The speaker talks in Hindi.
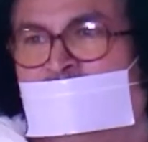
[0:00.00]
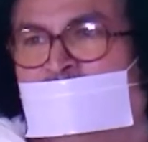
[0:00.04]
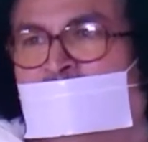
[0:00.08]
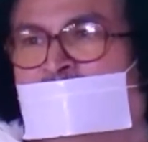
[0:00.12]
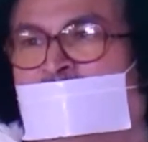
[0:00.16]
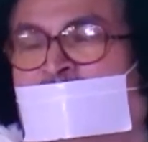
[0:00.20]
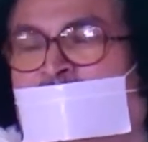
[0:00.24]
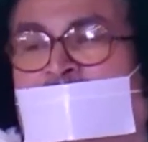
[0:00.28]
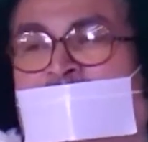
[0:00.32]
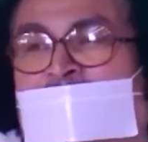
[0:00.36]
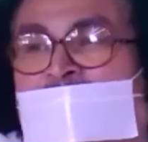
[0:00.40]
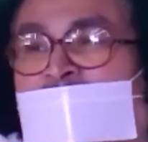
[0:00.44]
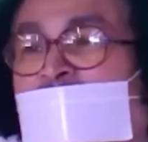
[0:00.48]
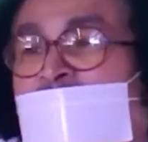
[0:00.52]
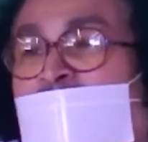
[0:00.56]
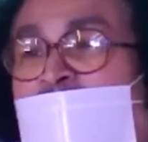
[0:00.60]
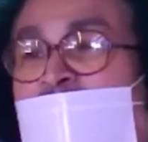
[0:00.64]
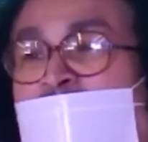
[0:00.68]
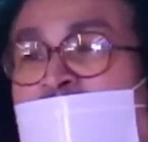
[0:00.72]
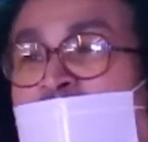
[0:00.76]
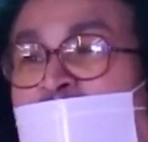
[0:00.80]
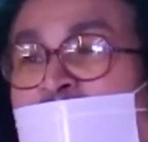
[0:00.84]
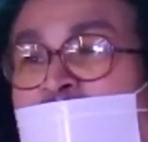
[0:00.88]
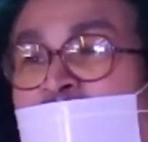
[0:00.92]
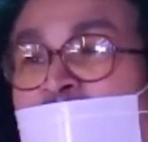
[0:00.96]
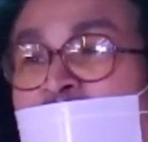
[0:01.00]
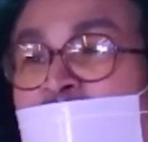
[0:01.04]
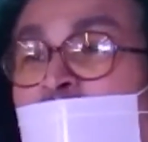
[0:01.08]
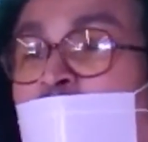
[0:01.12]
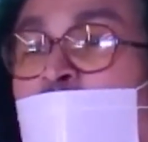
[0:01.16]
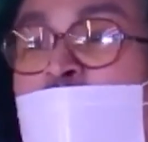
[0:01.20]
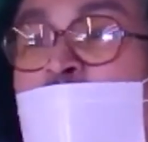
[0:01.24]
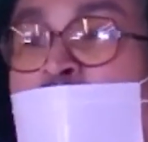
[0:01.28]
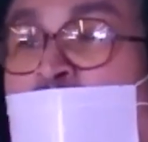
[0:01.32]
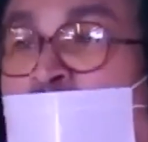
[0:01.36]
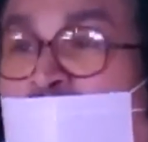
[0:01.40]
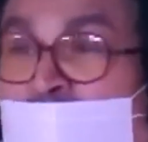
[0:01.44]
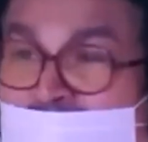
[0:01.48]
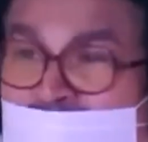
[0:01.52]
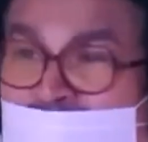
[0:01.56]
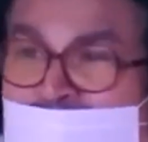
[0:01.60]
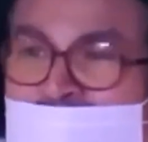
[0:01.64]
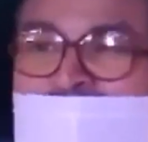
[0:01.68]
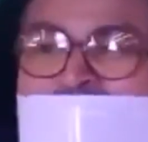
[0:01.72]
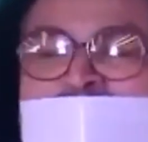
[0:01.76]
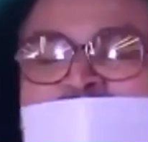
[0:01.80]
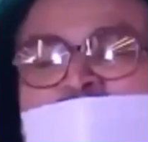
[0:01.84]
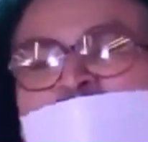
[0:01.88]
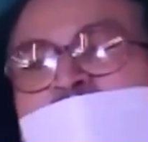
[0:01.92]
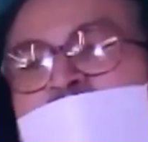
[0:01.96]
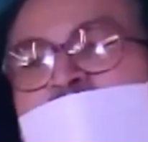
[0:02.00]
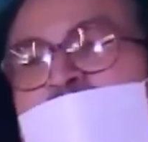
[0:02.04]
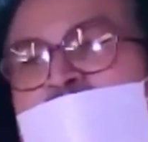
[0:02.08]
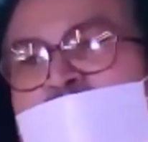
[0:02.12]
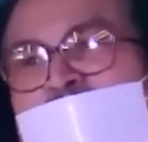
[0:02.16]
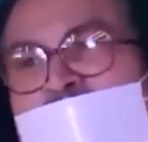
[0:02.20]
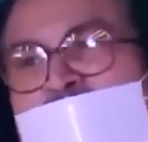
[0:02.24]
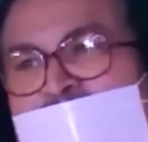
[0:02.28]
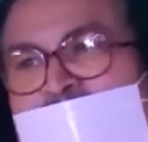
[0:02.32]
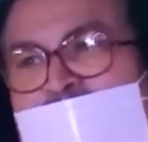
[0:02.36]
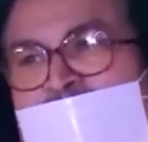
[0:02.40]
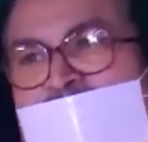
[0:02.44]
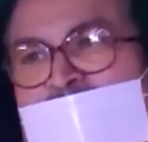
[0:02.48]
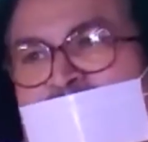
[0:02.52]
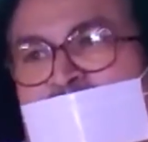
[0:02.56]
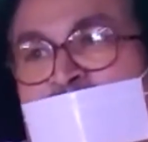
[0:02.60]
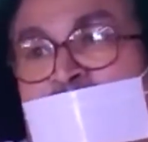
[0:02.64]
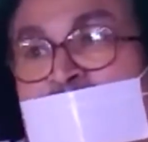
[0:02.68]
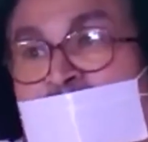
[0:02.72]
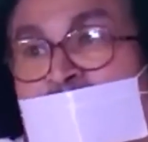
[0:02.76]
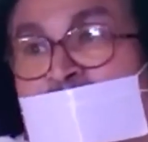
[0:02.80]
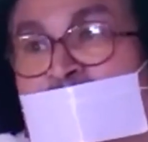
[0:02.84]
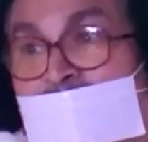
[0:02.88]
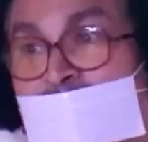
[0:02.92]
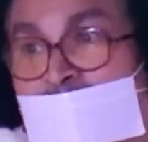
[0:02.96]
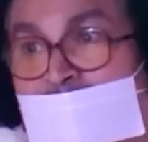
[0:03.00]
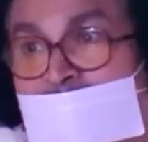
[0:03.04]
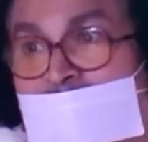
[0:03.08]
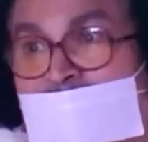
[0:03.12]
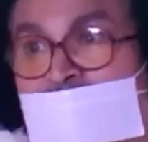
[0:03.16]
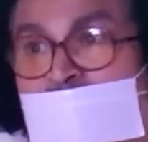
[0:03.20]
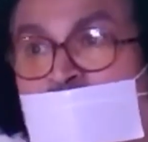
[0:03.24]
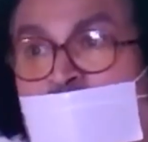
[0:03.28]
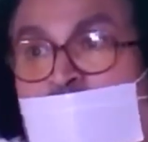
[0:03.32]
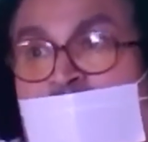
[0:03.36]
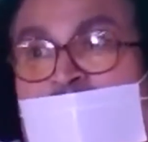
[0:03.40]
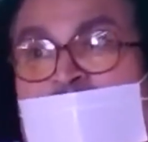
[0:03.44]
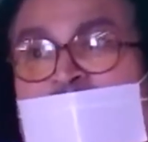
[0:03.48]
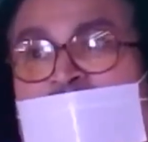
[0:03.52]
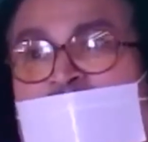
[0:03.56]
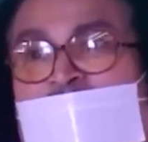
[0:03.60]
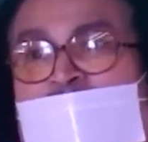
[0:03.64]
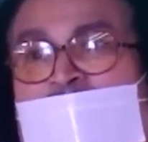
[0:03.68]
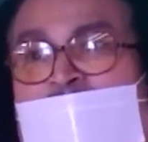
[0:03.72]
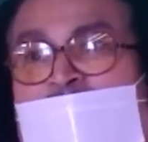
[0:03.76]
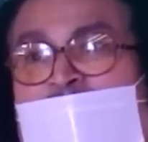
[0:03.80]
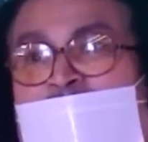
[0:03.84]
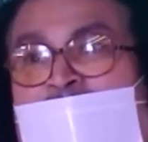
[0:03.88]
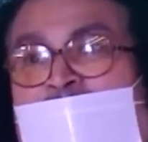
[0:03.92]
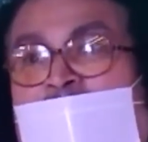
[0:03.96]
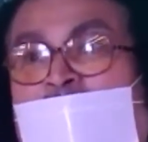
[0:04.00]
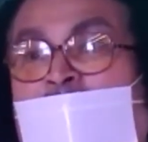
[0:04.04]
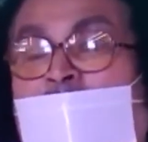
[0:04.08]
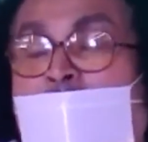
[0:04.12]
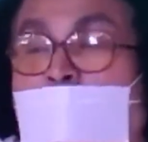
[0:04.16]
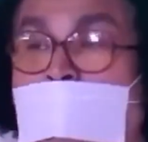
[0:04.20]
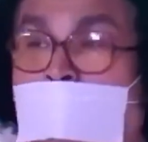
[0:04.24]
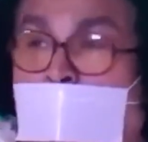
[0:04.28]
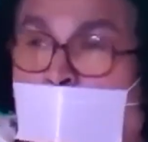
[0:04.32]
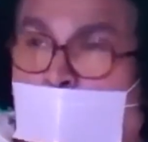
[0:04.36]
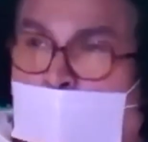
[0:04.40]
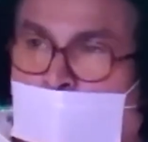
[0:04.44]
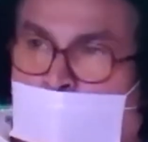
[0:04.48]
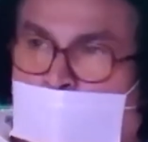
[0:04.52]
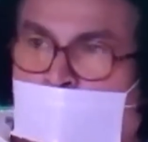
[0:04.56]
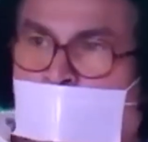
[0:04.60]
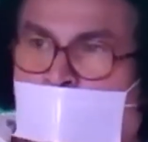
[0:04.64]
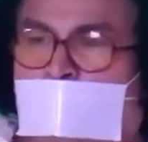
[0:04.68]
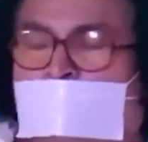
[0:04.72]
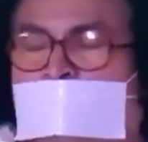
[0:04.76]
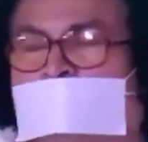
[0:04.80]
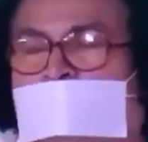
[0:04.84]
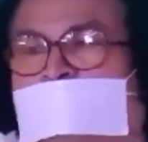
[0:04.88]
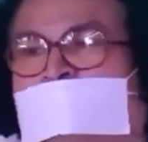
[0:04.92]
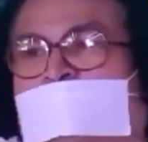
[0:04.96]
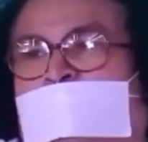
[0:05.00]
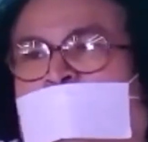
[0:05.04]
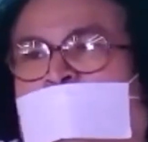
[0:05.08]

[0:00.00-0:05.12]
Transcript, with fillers: पर आदमी केवल उपदेश से नहीं बदलता है बदलाव जो आता है वो प्रयोग से